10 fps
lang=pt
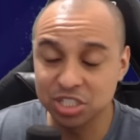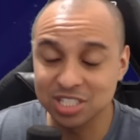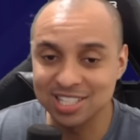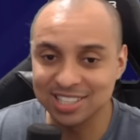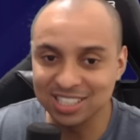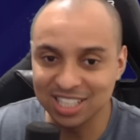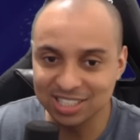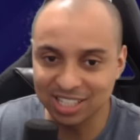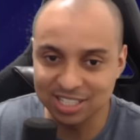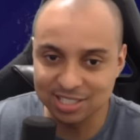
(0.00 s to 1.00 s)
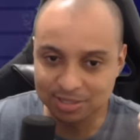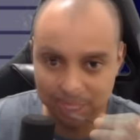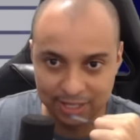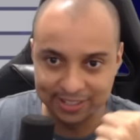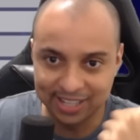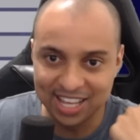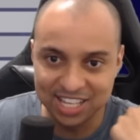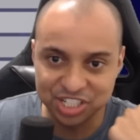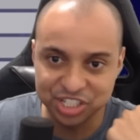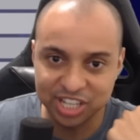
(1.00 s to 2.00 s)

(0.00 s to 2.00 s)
tinha 73. E tá, e a gente